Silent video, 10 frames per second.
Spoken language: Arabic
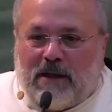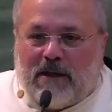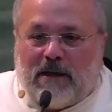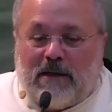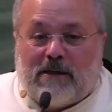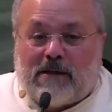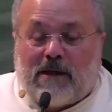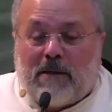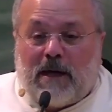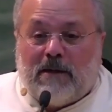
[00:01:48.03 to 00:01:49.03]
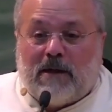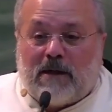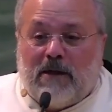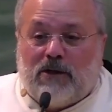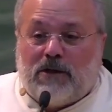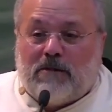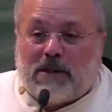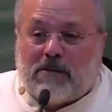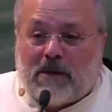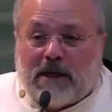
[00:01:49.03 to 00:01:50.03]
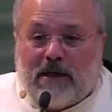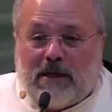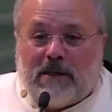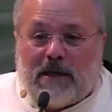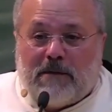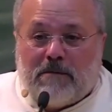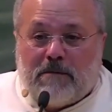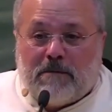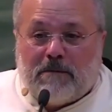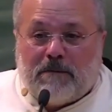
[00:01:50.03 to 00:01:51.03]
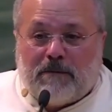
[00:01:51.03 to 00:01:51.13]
إيه للسما عندها كل شيء بس ما كان عندها ام